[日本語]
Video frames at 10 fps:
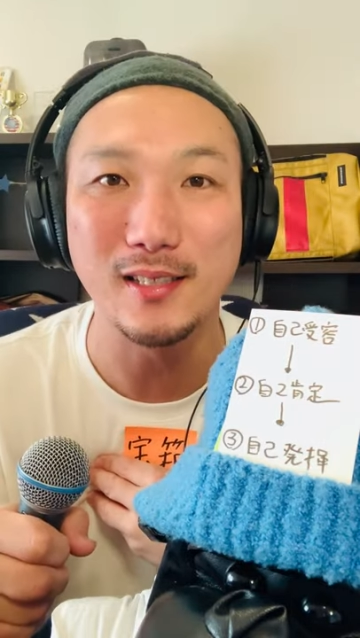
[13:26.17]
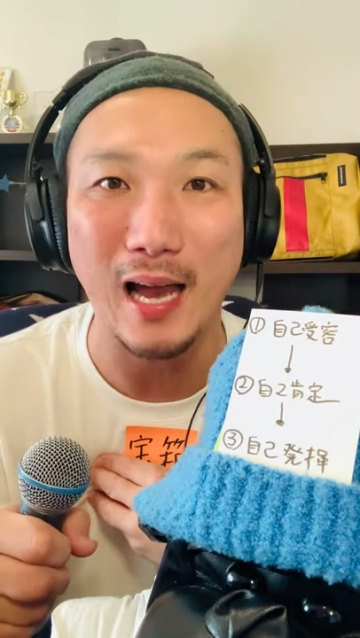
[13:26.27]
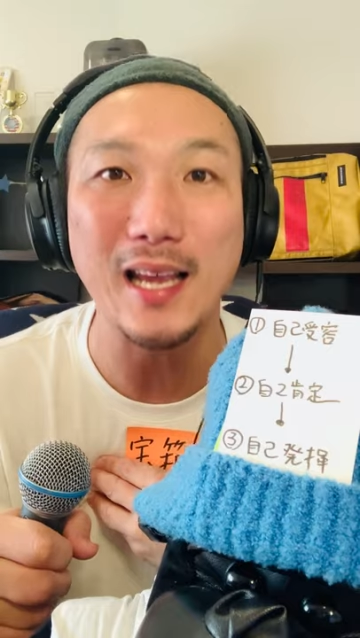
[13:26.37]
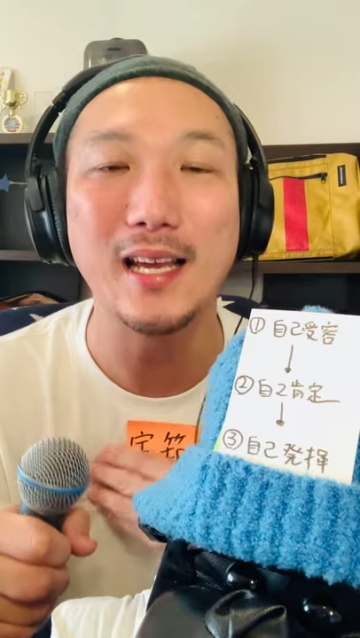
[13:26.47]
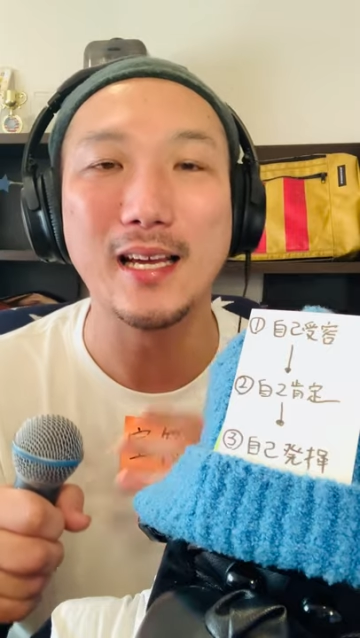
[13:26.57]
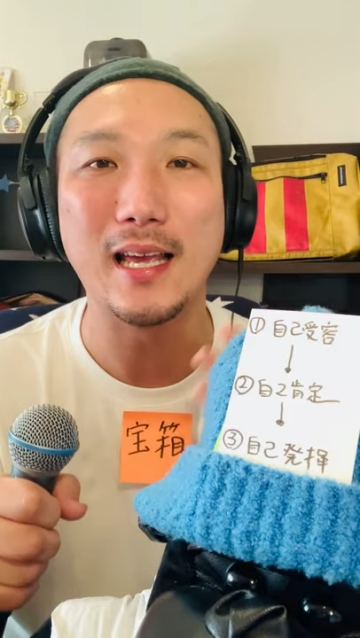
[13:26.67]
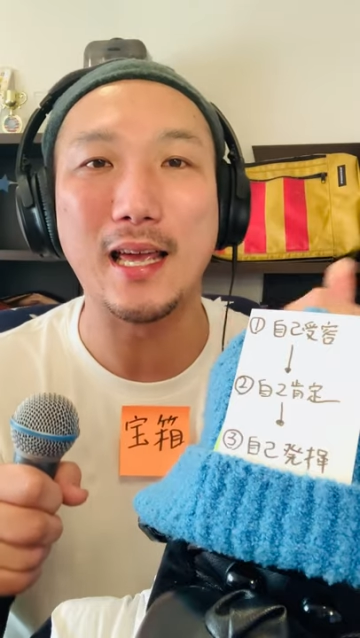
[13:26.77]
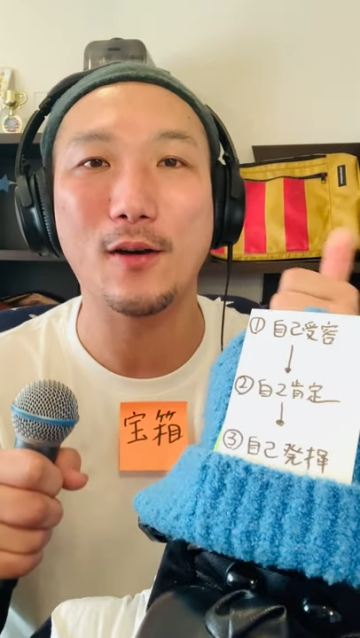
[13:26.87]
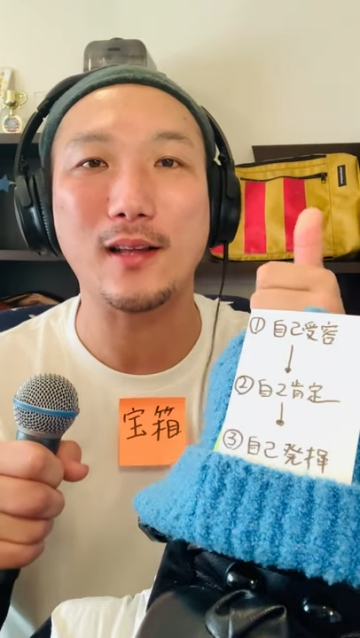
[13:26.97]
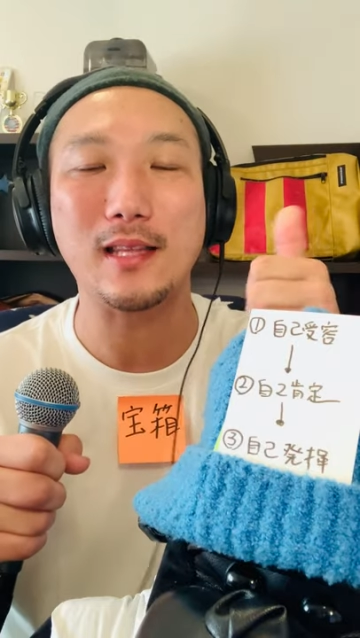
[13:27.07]
はい、
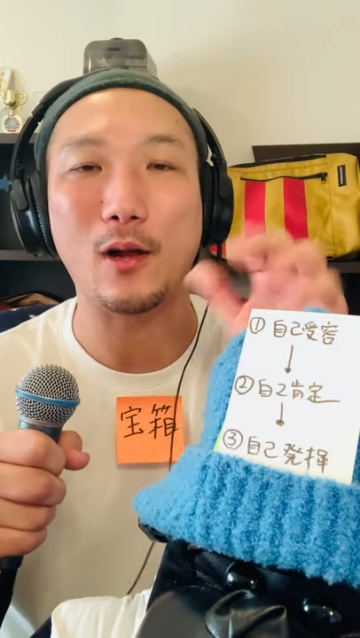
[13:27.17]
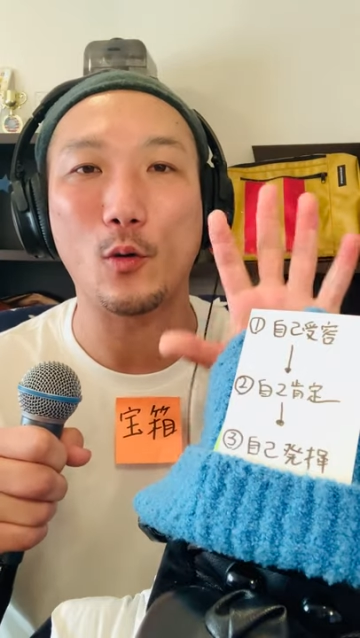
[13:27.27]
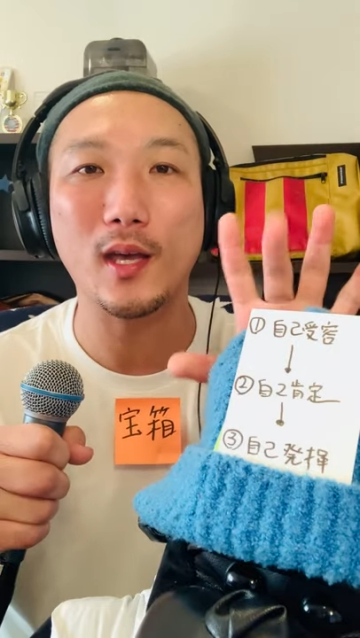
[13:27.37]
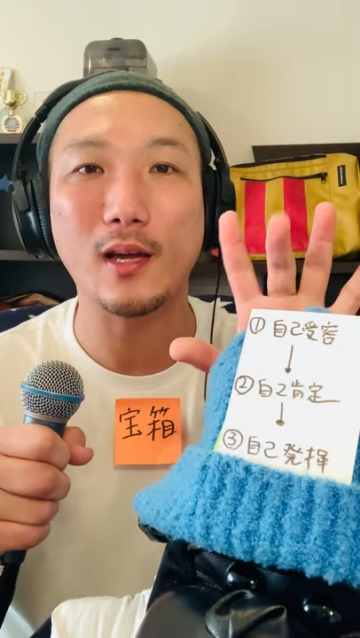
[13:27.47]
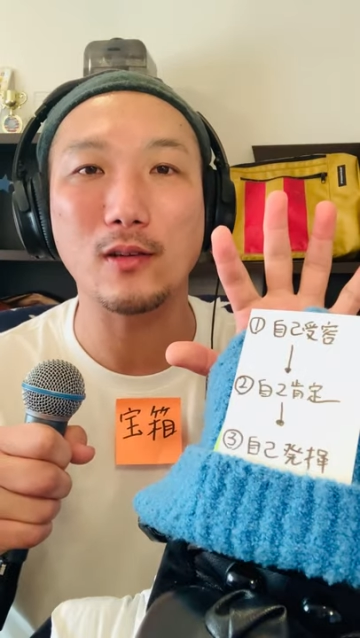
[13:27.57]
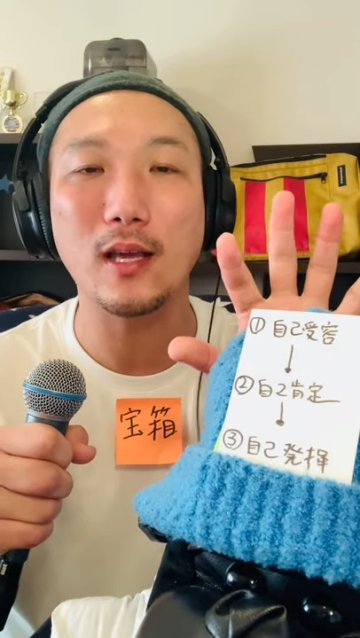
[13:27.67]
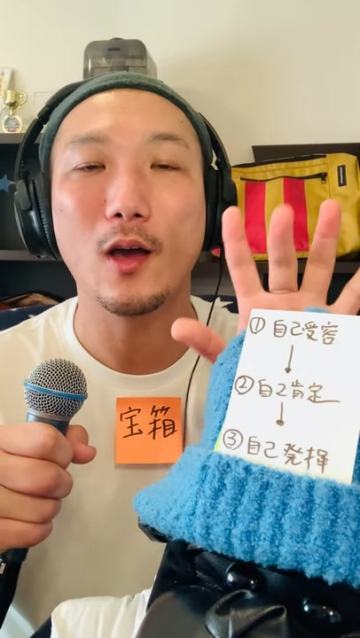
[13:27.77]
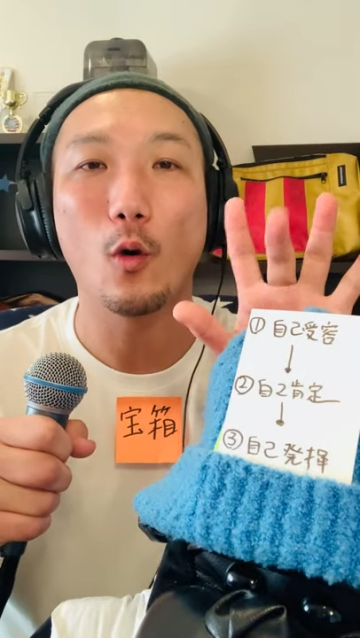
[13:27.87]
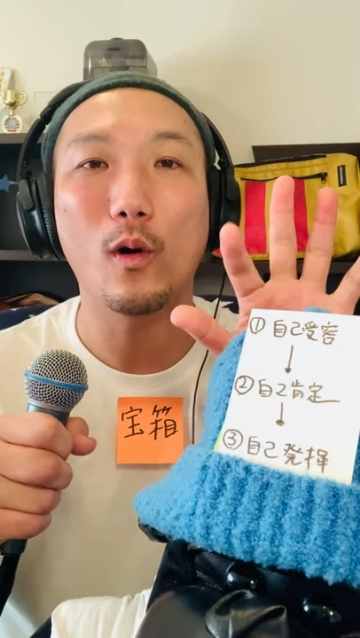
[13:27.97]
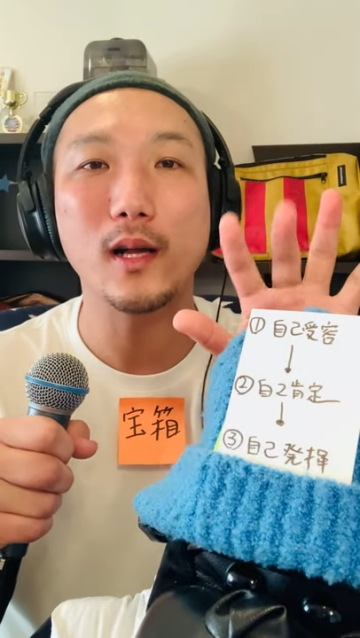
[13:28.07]
よかったらお気軽に
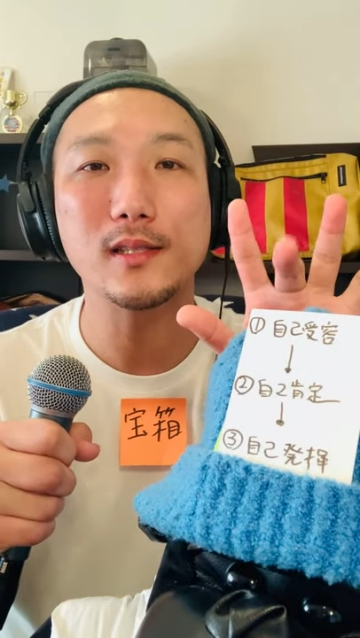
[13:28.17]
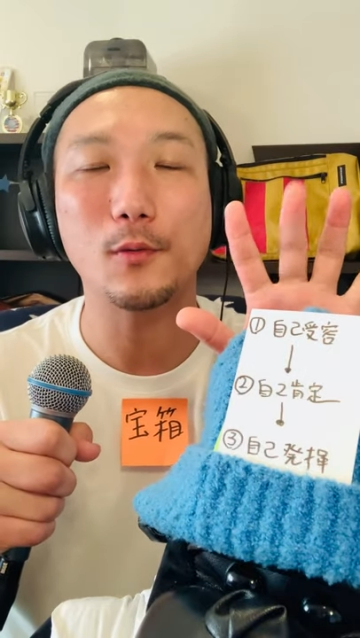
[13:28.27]
おかっち